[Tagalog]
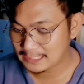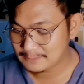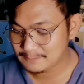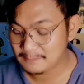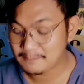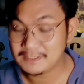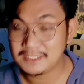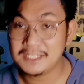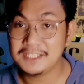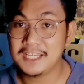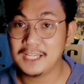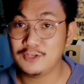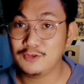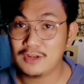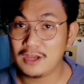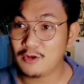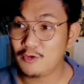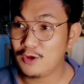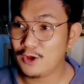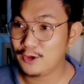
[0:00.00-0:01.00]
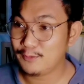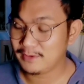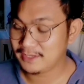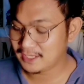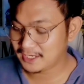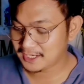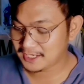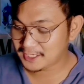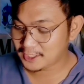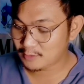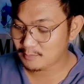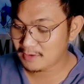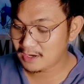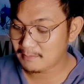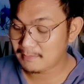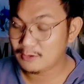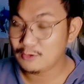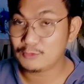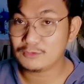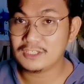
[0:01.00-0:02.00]
Guys, pagpasensya nyo na kung ang may narinig
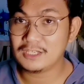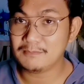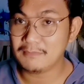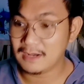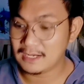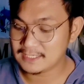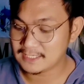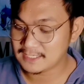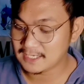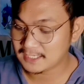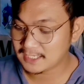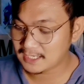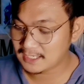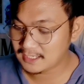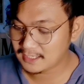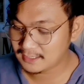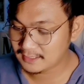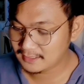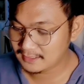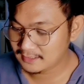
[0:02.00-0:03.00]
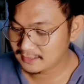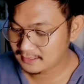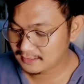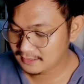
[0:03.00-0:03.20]
yung mga manok dyan, mga sasakyan ha.